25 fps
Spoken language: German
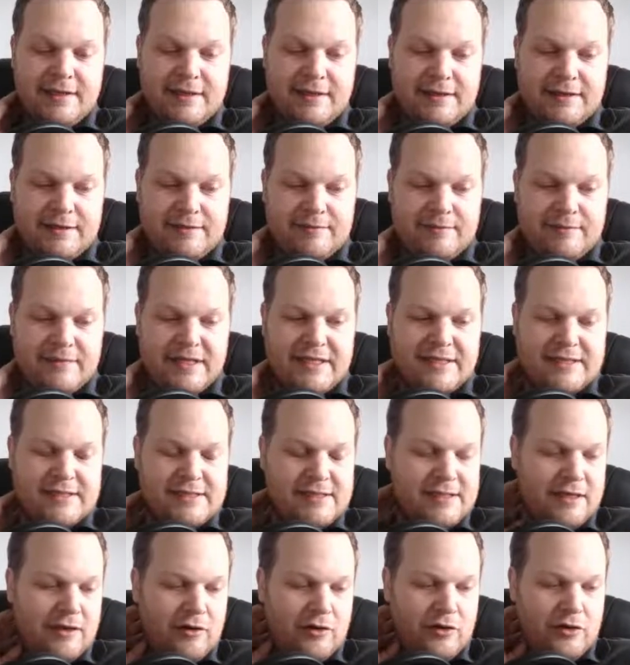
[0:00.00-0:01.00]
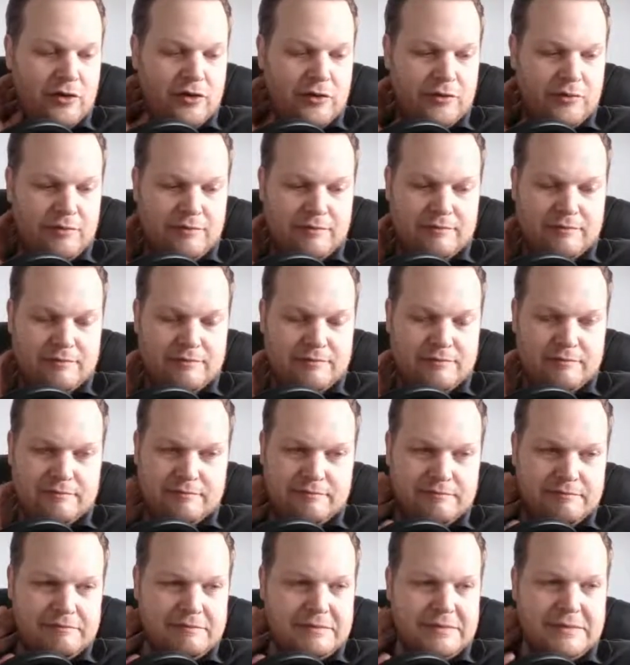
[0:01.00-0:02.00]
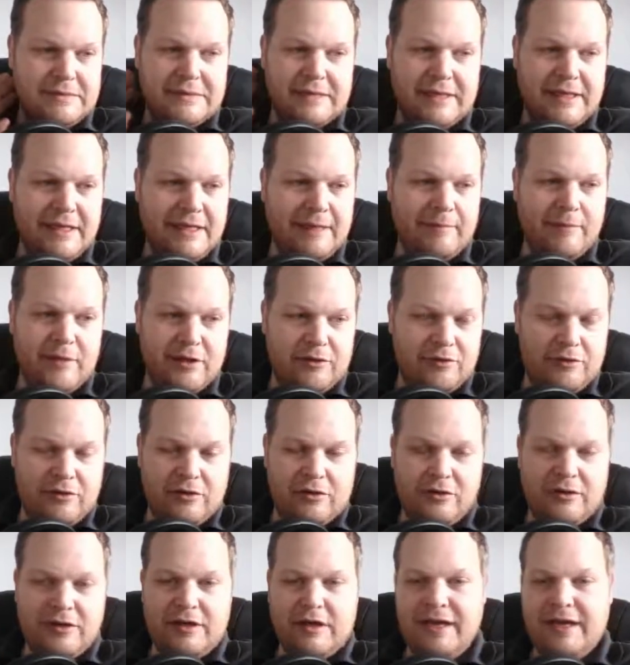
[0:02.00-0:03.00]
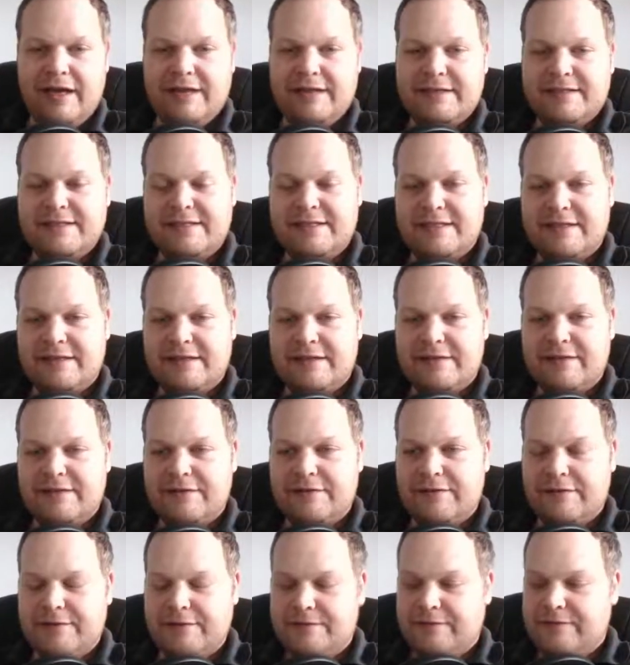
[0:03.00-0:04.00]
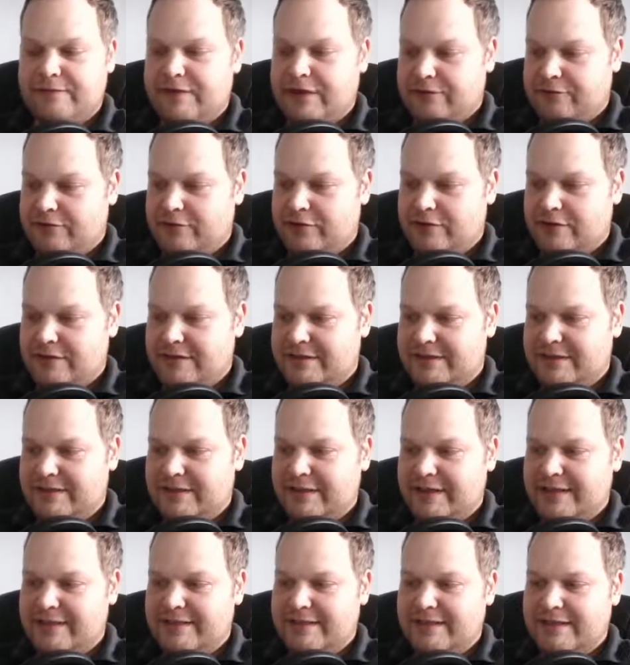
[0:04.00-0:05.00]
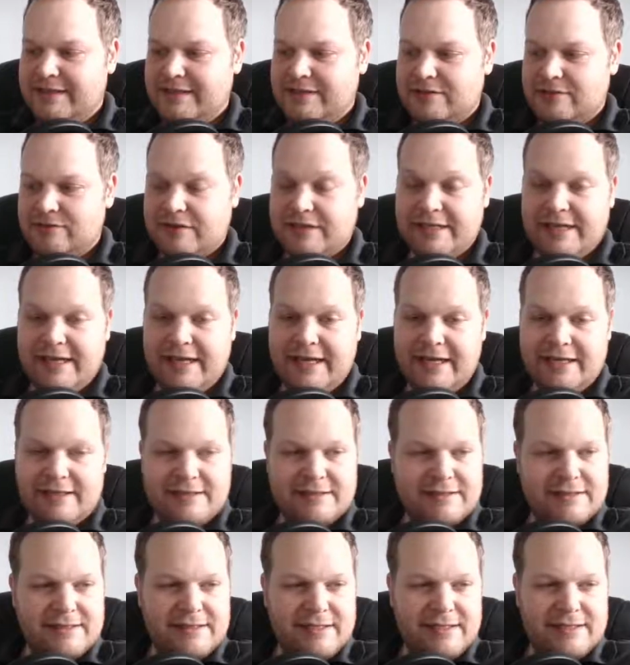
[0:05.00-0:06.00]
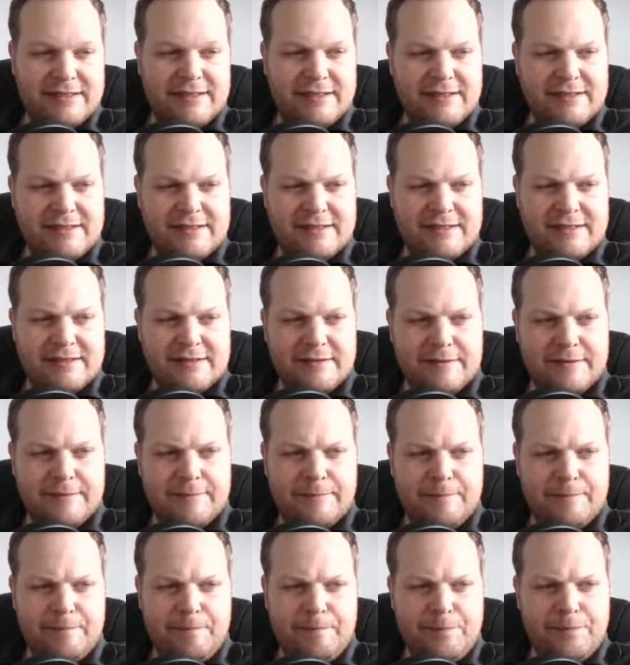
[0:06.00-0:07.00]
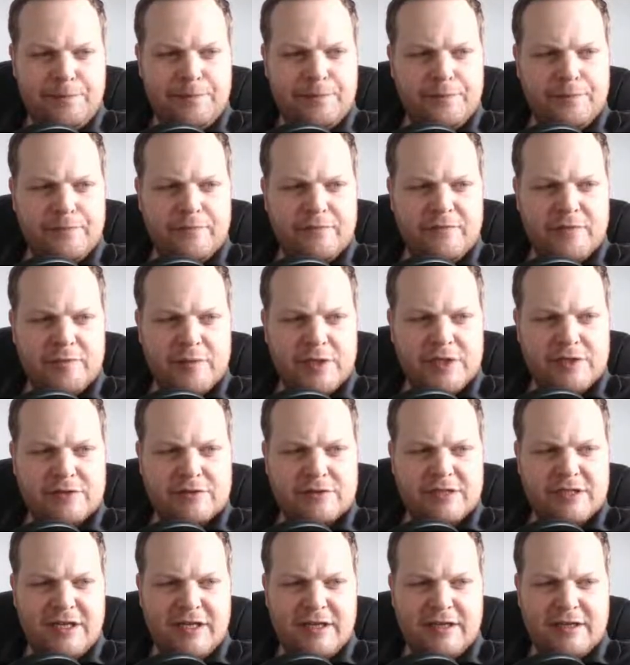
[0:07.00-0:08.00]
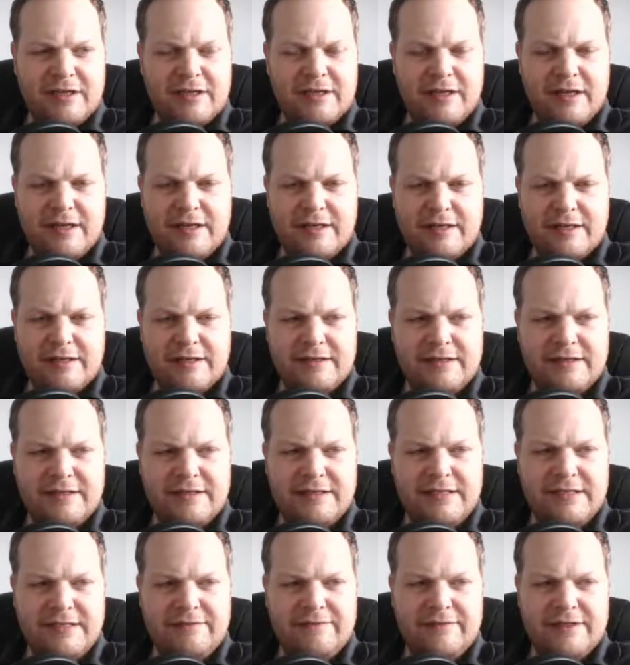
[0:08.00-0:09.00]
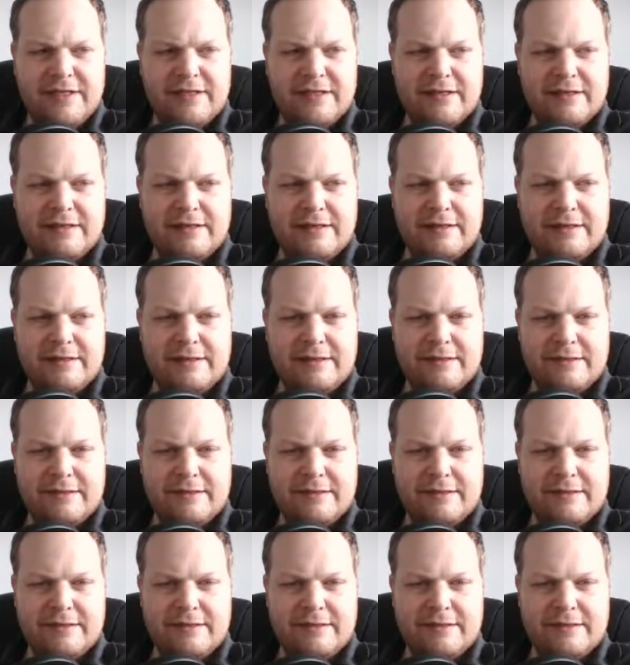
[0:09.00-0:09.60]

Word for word: ähm, ist auch immer noch eins der ähm, wertvollsten Assets oder der härtesten Assets, ähm, wenn man das so sagen kann, die wir